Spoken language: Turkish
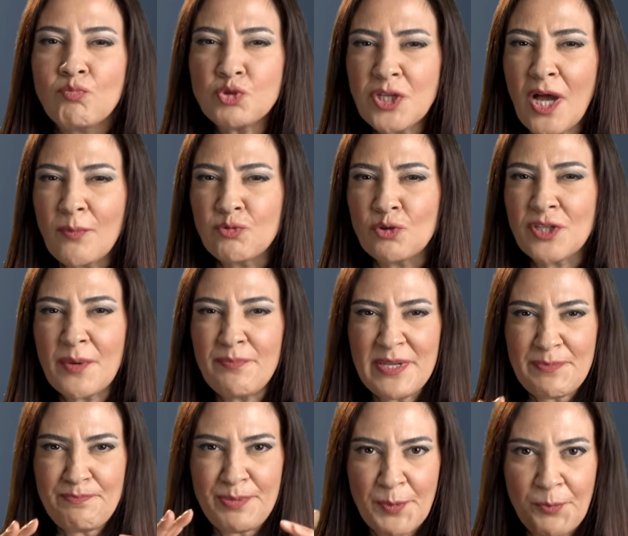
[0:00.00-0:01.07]
Bu tabloda
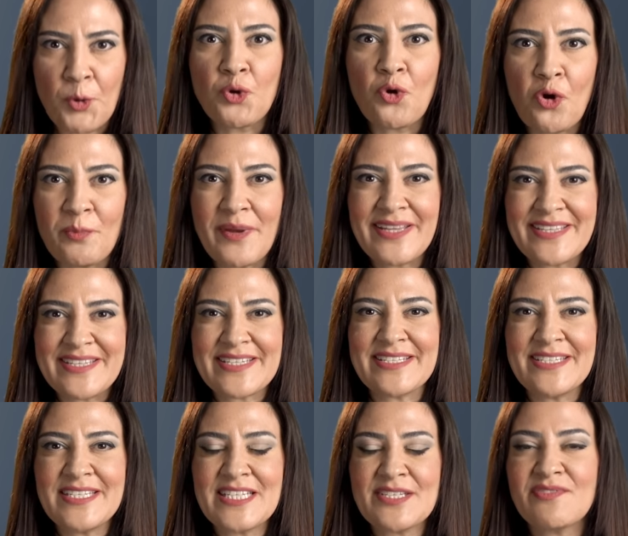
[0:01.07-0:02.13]
bir pipo
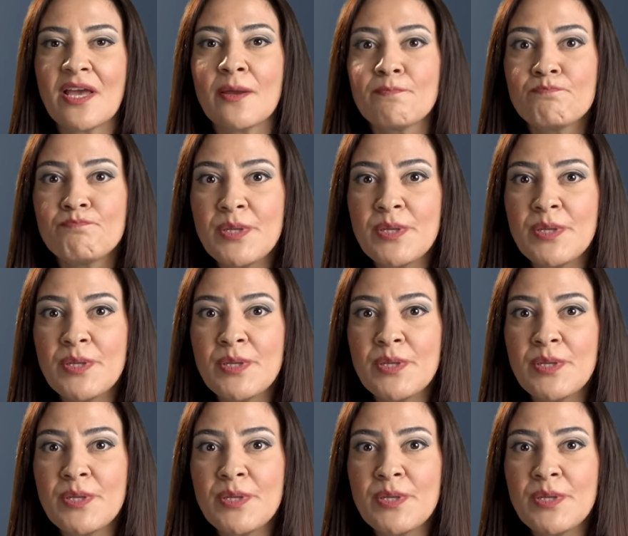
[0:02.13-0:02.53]
görmektesiniz ve